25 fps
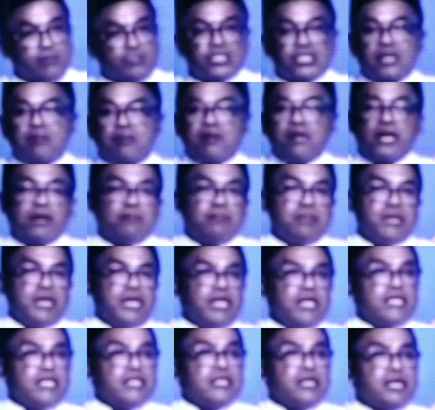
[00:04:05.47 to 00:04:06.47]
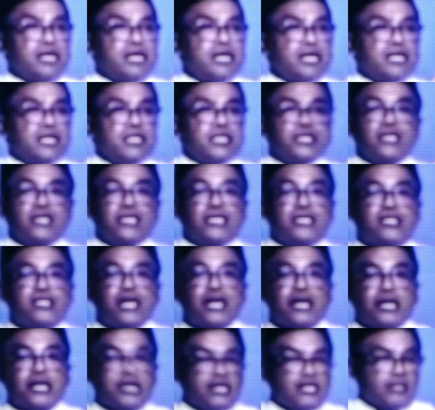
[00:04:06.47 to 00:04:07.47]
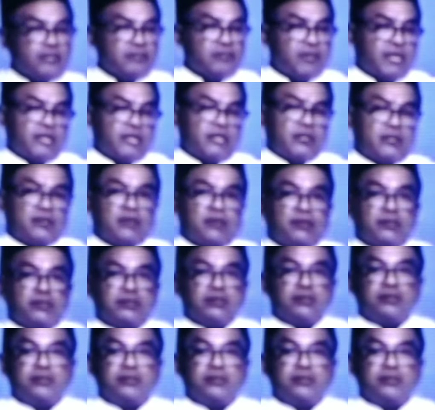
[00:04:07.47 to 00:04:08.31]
dia bisa mengambil alih negara ini dari saya, kata Pak Harto.